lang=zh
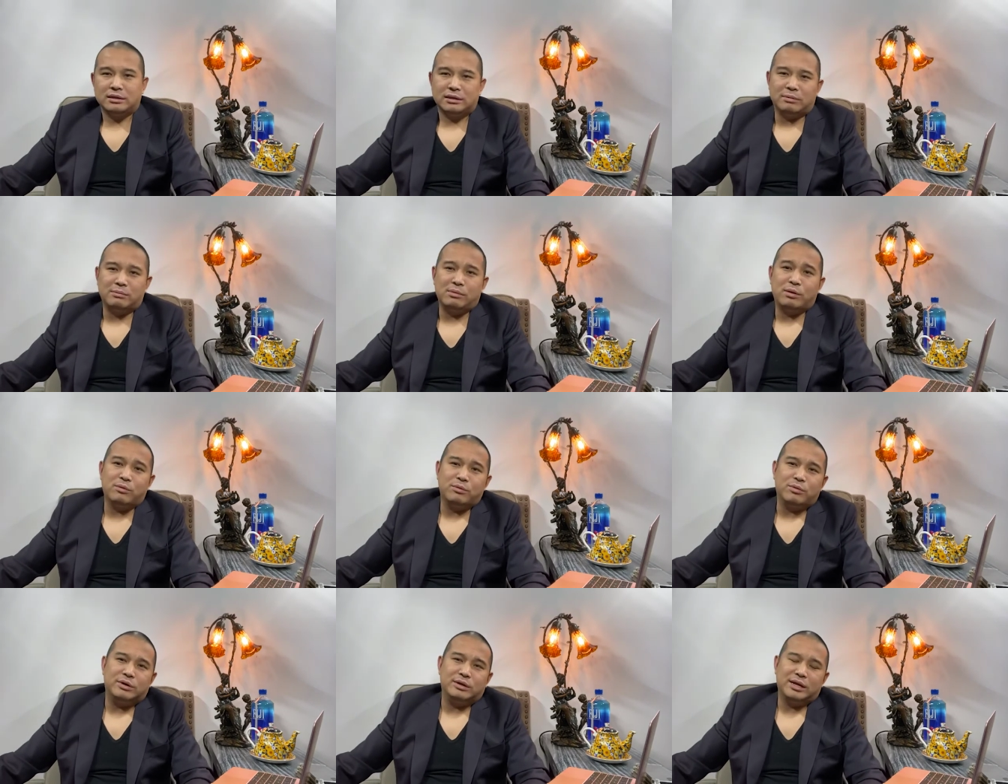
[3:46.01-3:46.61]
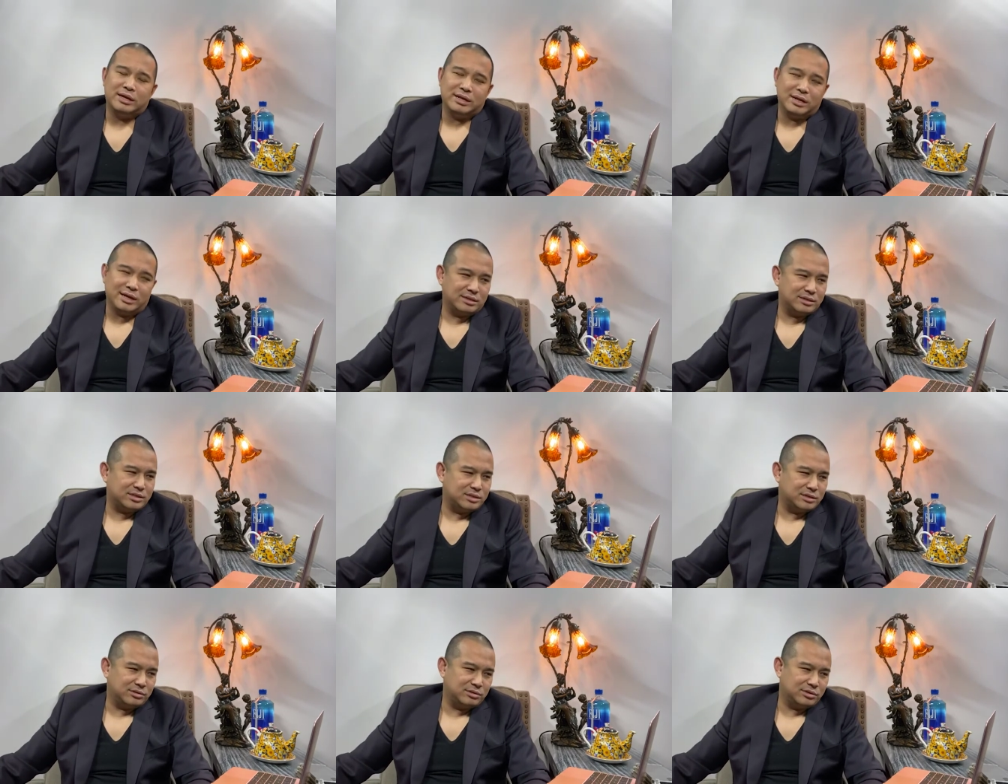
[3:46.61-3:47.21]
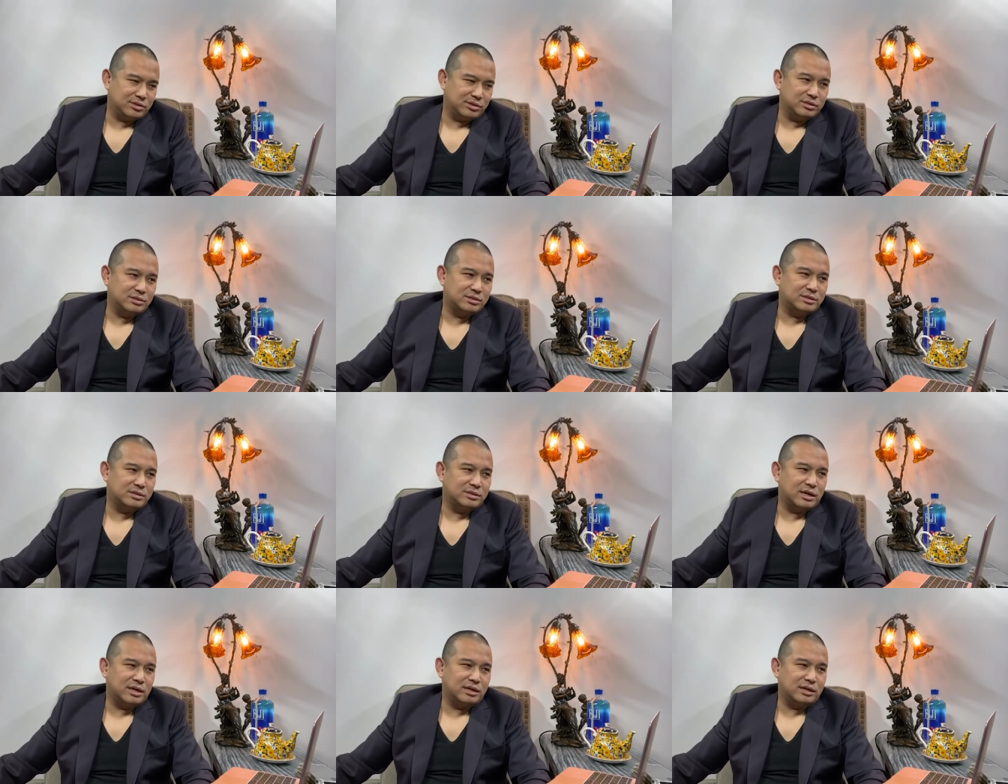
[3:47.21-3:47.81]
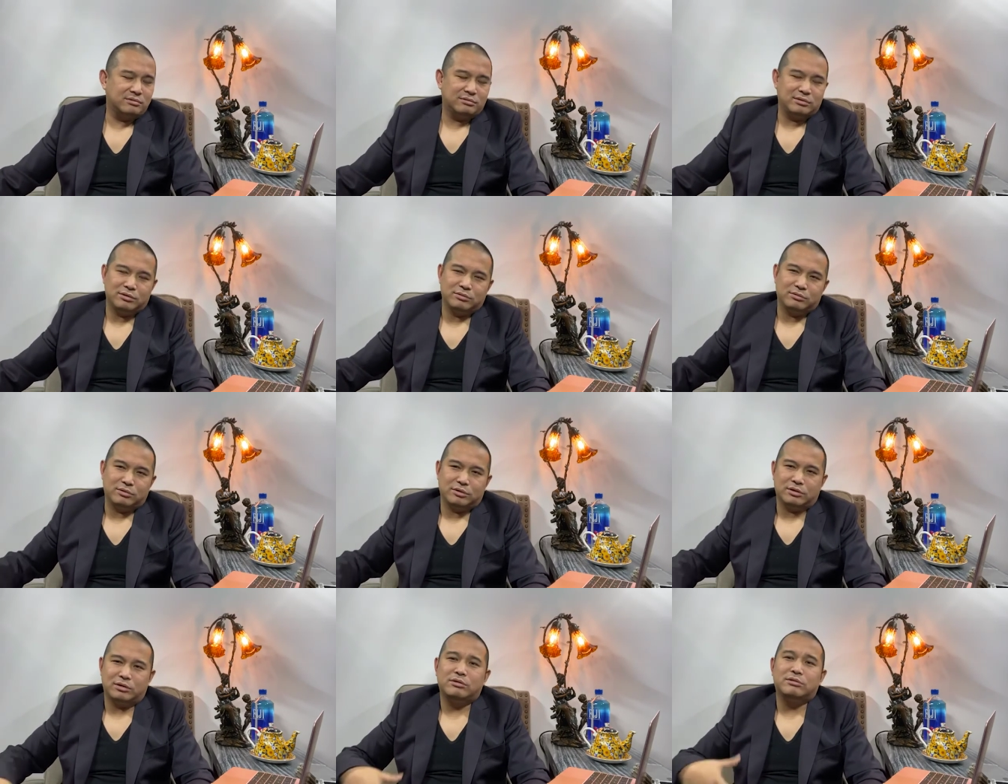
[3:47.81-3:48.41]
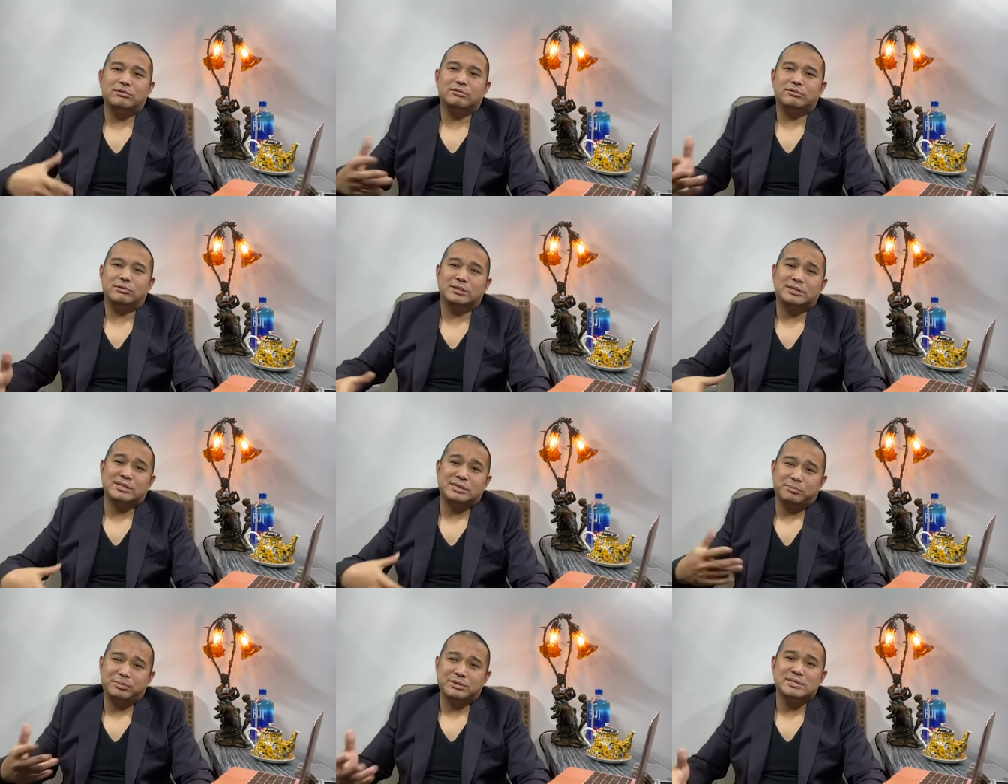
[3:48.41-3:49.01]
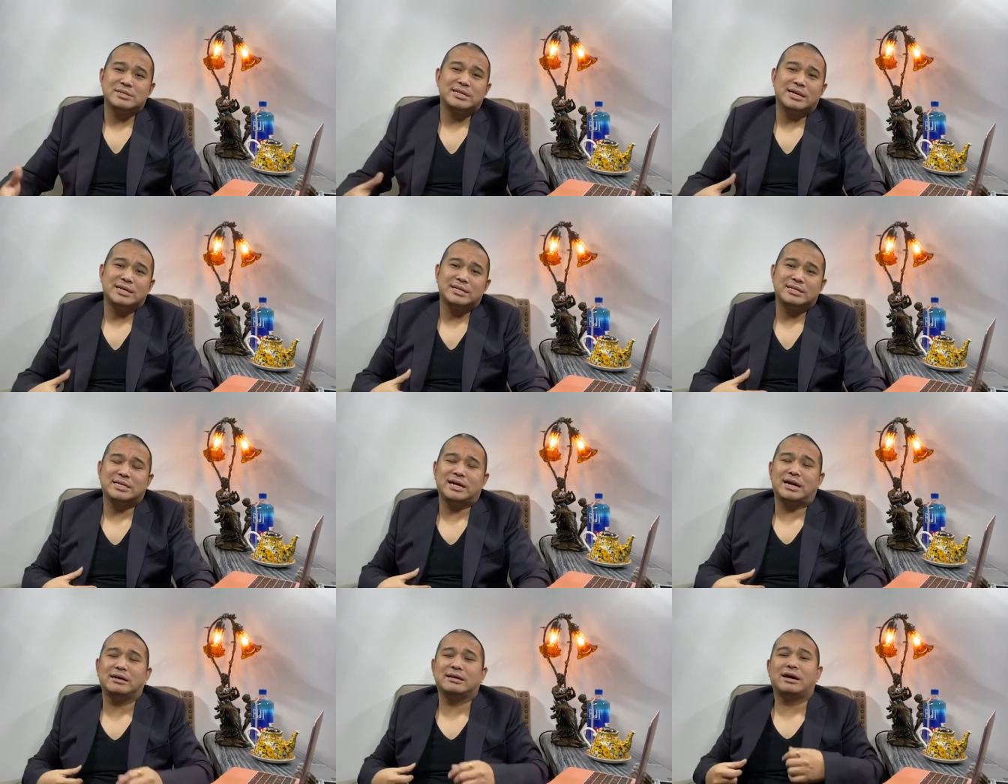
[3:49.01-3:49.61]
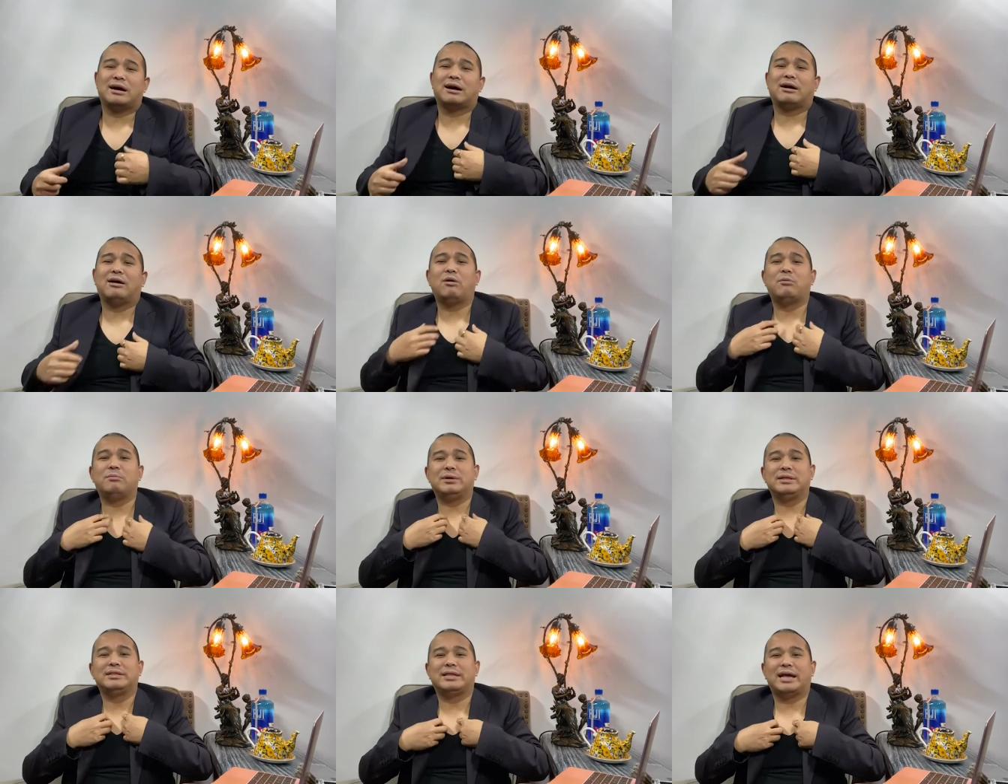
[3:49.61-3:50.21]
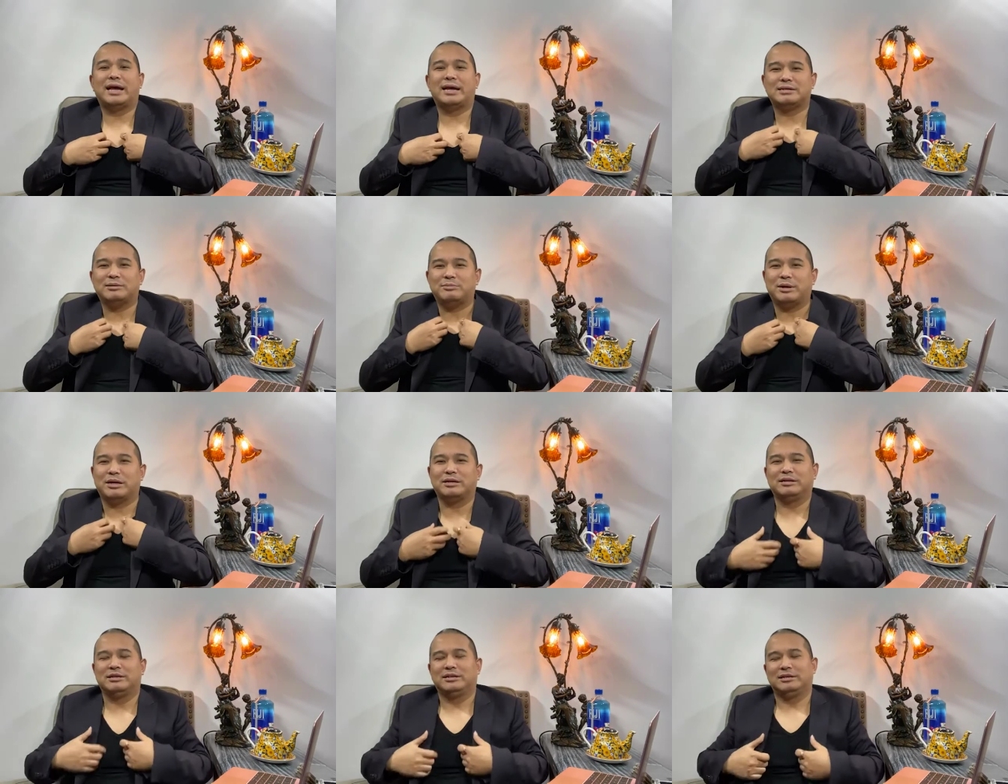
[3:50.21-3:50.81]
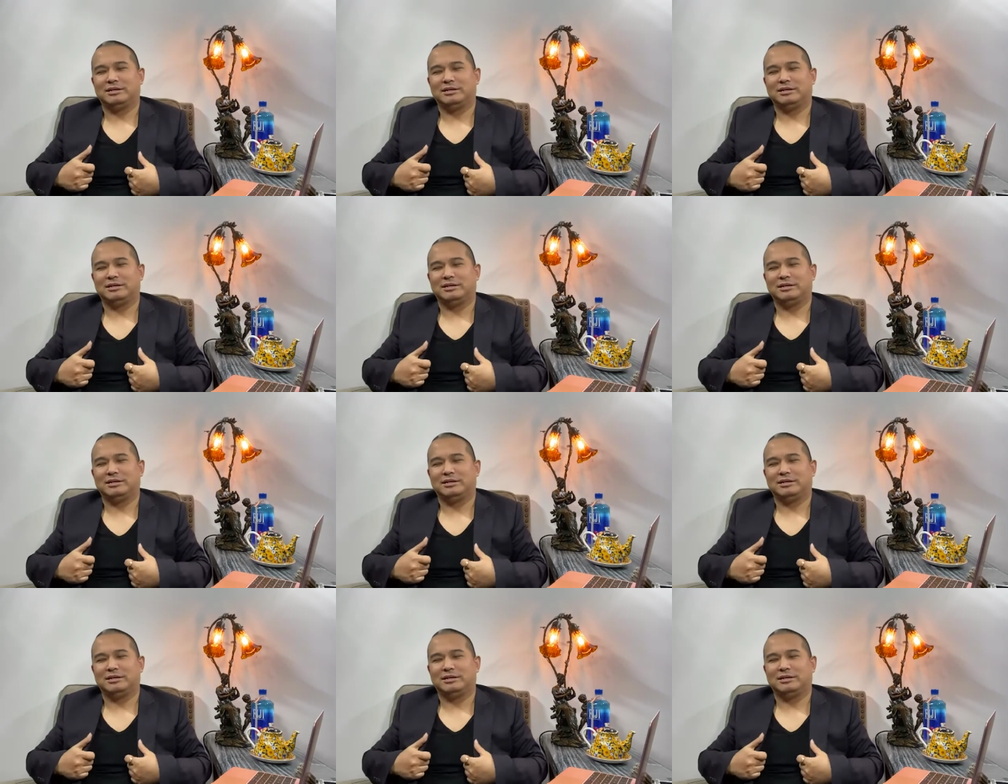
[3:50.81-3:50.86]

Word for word: 那么我呢？那个时候其实啊，因为我后我这不是在香港、澳门待着嘛，